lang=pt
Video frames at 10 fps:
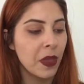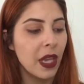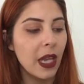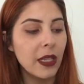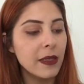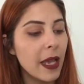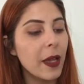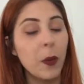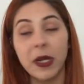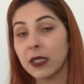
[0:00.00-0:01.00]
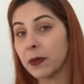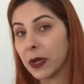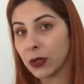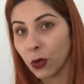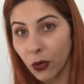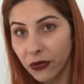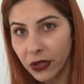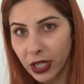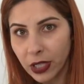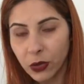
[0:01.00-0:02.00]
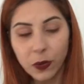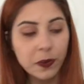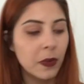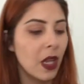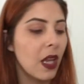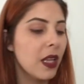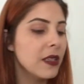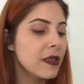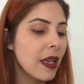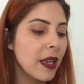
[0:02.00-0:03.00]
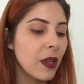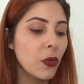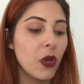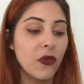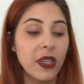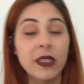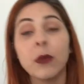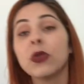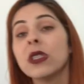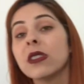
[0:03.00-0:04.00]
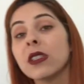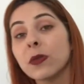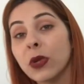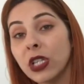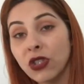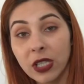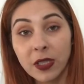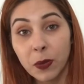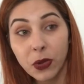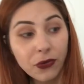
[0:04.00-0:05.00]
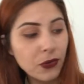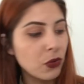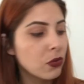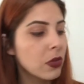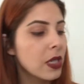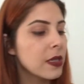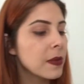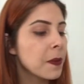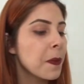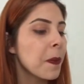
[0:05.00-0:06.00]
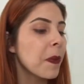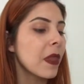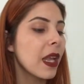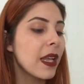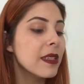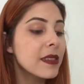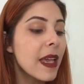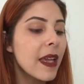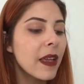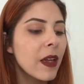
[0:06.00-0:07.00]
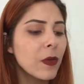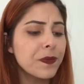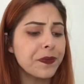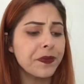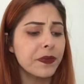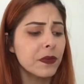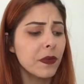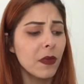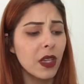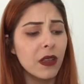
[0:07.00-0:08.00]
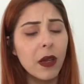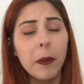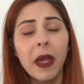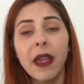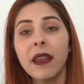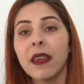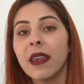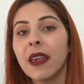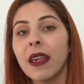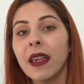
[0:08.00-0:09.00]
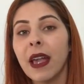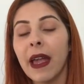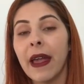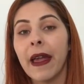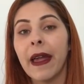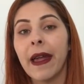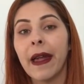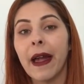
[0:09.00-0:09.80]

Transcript: Eles queriam participar do governo, eles queriam que houvessem mudanças políticas profundas, eles queriam também que é,